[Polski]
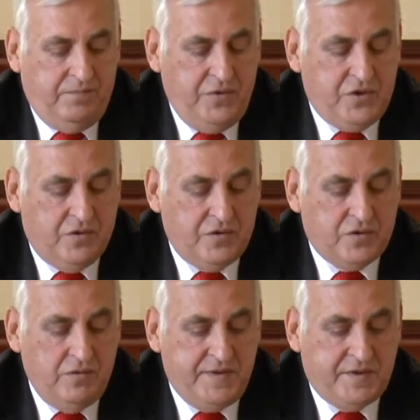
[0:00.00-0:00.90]

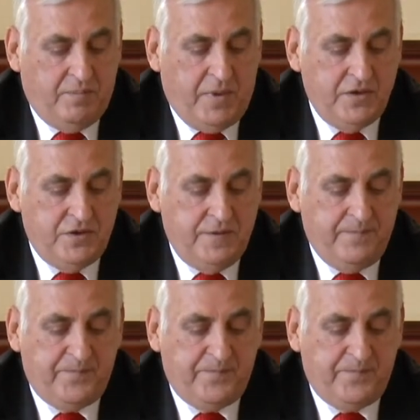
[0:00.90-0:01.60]
miesiącu listopadzie.